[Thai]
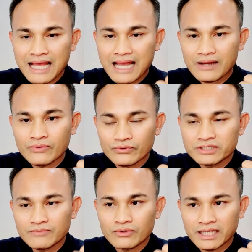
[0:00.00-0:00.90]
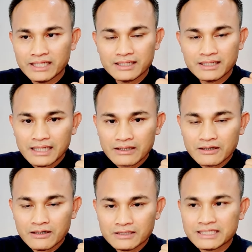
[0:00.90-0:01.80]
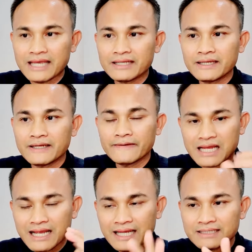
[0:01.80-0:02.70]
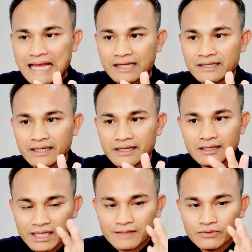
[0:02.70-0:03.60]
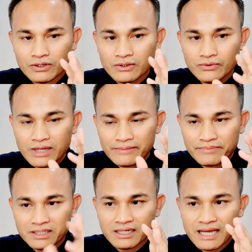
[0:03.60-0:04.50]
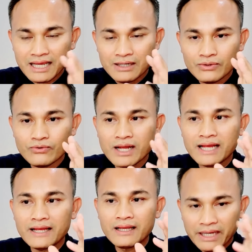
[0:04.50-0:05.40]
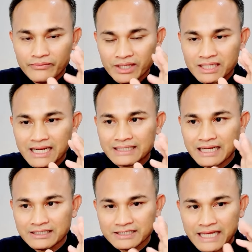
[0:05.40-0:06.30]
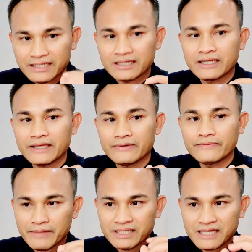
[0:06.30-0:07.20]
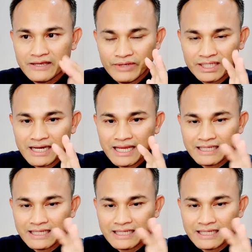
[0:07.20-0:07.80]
ตาหูจมูกลิ้น และก็ใจเนี่ยทั้ง5ทางเนี่ยให้กำหนดรู้ให้พิจารณาให้รู้ว่าเป็นเวทนาาทางใจอย่างเดียว ไม่ใช่เวทนา